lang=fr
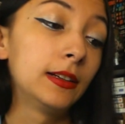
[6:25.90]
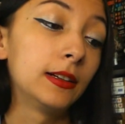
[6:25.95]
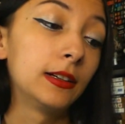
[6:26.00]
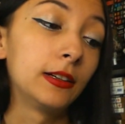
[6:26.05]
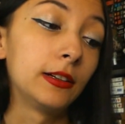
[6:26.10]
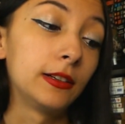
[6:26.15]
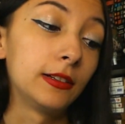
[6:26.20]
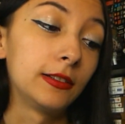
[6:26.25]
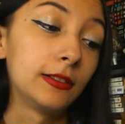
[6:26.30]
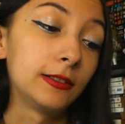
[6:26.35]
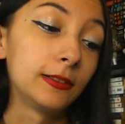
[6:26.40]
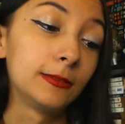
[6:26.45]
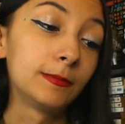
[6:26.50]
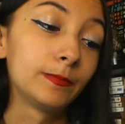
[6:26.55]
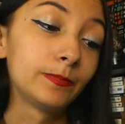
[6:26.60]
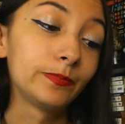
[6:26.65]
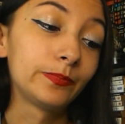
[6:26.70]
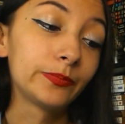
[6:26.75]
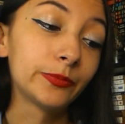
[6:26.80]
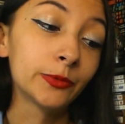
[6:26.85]

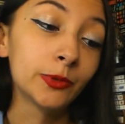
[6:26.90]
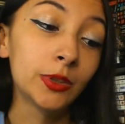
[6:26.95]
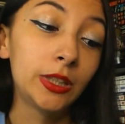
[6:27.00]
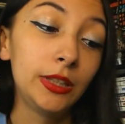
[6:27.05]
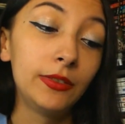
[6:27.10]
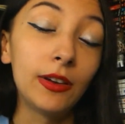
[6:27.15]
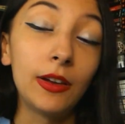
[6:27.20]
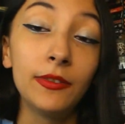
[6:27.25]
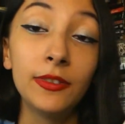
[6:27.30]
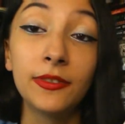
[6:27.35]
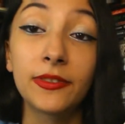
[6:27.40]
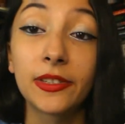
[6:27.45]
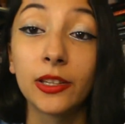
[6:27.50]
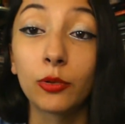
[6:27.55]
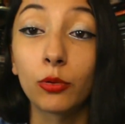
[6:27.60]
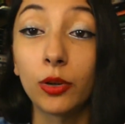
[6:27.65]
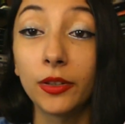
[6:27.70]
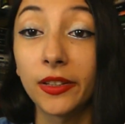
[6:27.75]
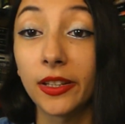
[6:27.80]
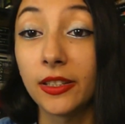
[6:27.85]
Euh, qui va vivre ses
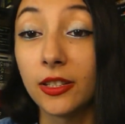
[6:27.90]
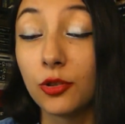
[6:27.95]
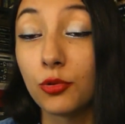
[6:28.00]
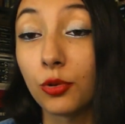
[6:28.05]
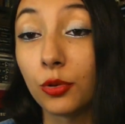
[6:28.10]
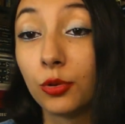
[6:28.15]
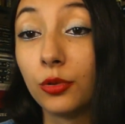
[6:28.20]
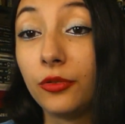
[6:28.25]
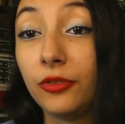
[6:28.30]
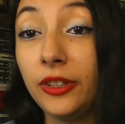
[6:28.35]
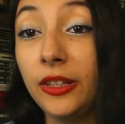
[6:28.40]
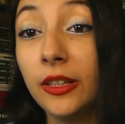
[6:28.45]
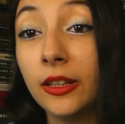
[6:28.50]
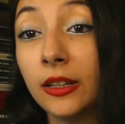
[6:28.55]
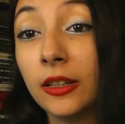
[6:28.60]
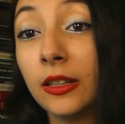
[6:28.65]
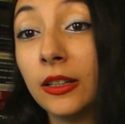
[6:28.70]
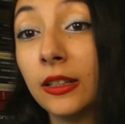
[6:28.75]
trois derniers jours de vie.